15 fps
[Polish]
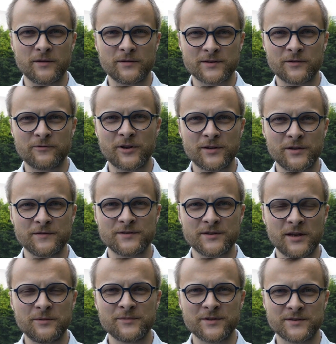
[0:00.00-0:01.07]
y, zawartych w
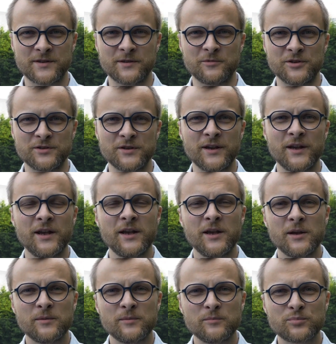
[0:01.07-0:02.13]
Starym Testamencie
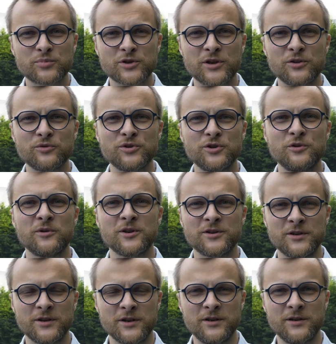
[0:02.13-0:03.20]
przenosiła
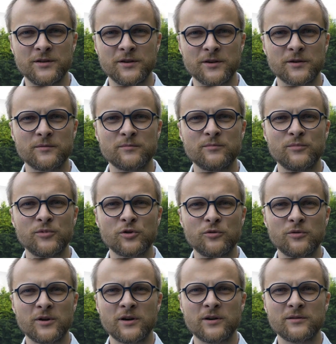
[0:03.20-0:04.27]
się na innych.
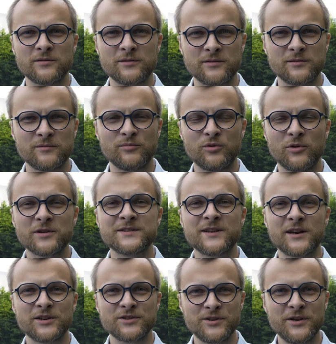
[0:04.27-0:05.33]
Mogła była
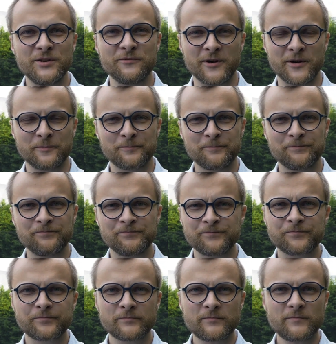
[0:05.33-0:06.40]
zaraźliwa.
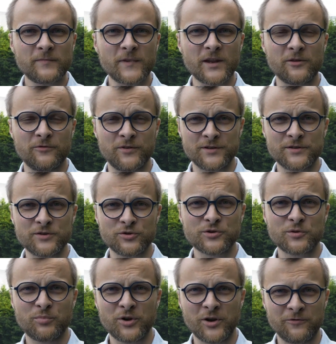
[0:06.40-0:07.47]
Więc to,
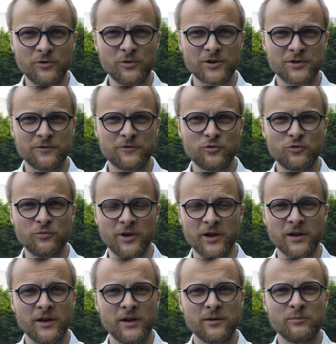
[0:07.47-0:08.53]
że pojawiła się w
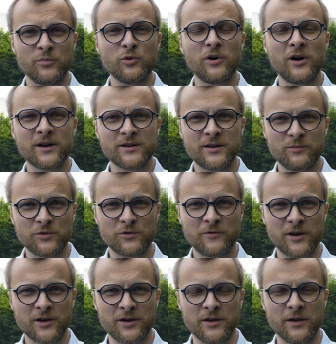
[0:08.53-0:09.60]
tłumie, było aktem
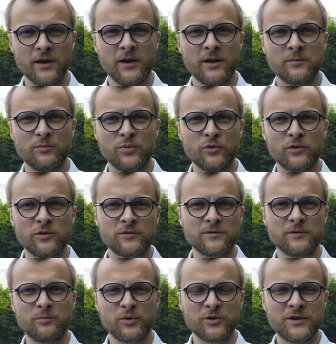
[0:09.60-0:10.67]
odwagi, było
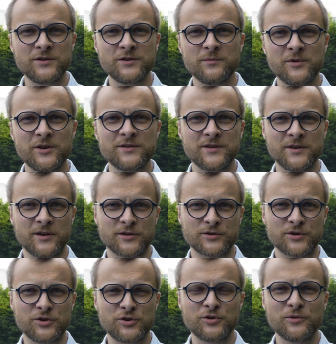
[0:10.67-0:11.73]
podjęciem ryzyka,
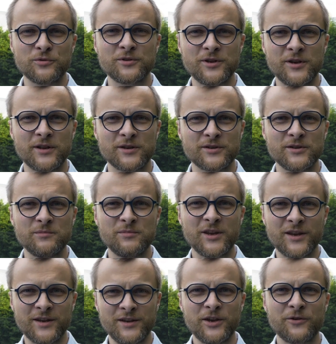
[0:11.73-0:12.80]
że ściągnie na siebie
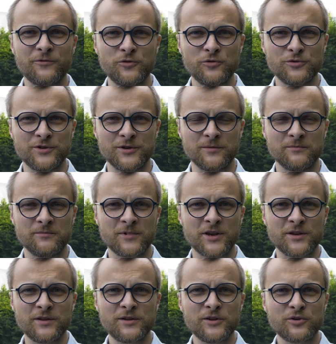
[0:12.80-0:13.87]
gniew ludzi,
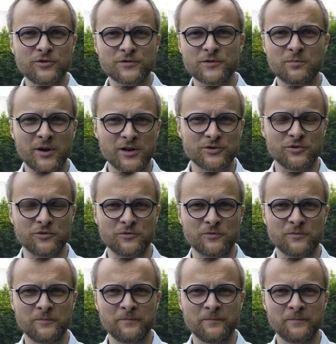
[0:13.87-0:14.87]
kiedy tylko zobaczą.